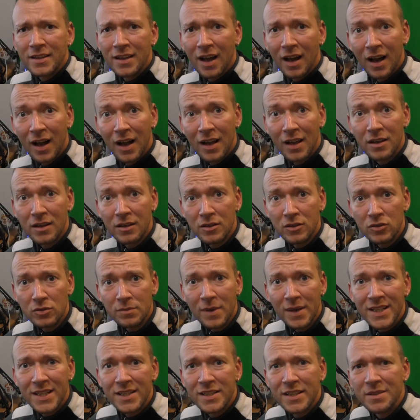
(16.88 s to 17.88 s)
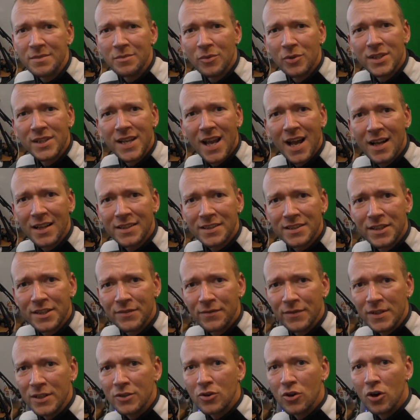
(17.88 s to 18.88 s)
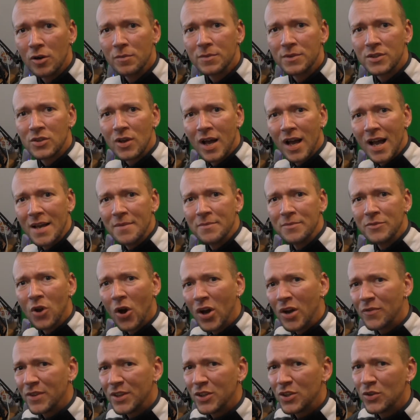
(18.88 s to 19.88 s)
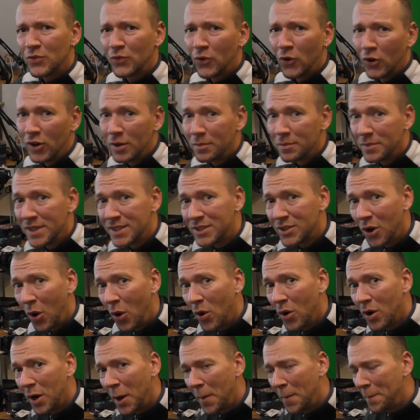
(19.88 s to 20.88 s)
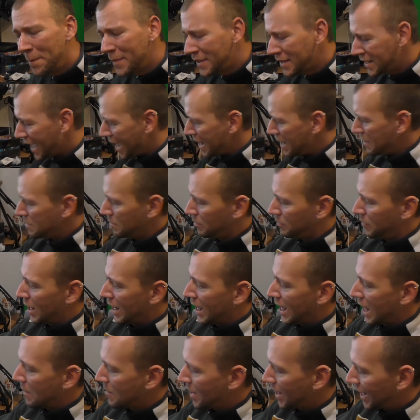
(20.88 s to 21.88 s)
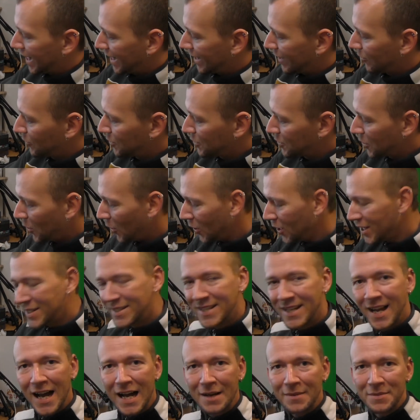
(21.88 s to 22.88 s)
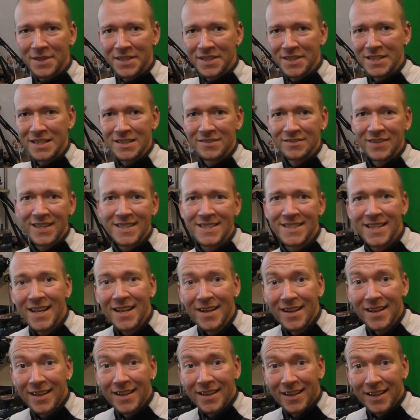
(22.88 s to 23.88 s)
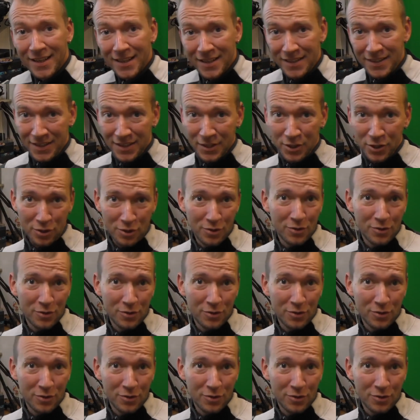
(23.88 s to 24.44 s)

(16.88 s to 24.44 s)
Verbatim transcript: Ja, hallo meine Lieben und herzlich willkommen zu einem neuen Video von und mit eurem Gameblamer. Und heute habe ich hier was richtig